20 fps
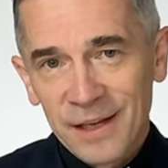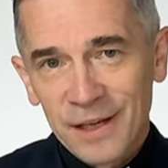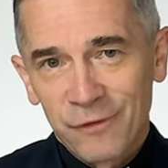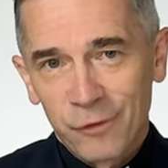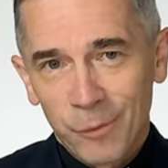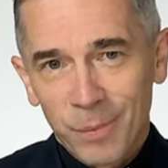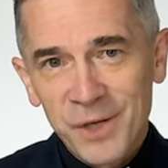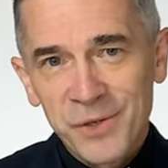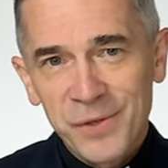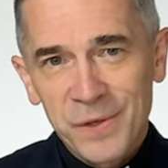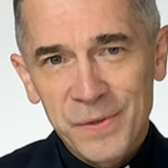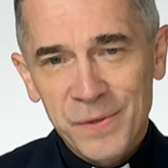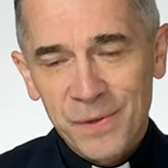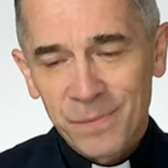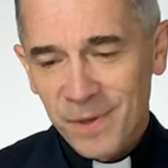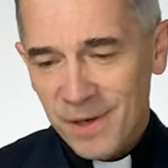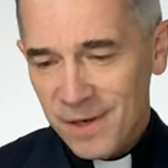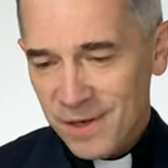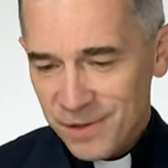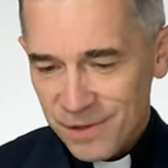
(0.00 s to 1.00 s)
I wyobraźcie
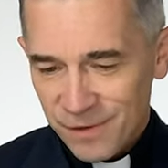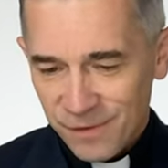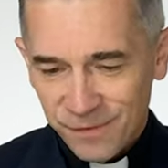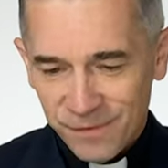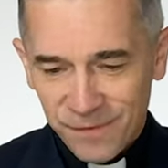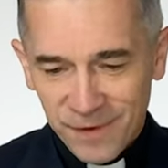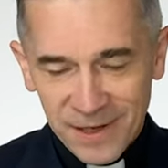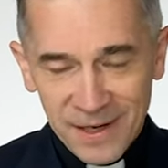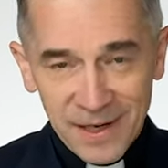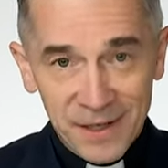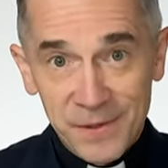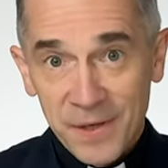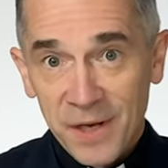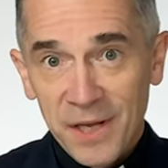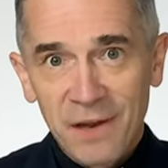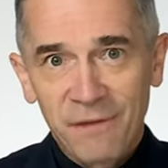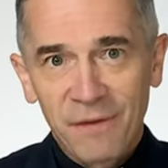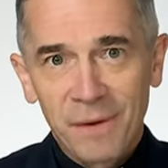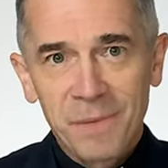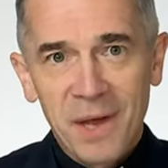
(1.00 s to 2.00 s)
sobie, że w wakacje,
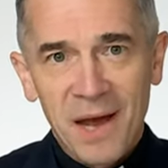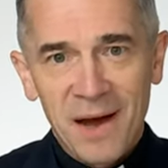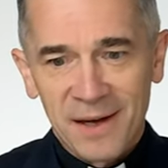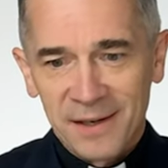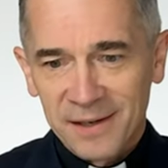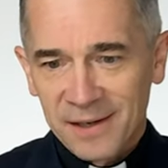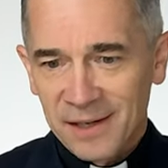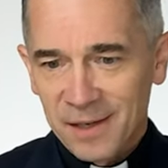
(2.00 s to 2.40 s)
nie wiem jak,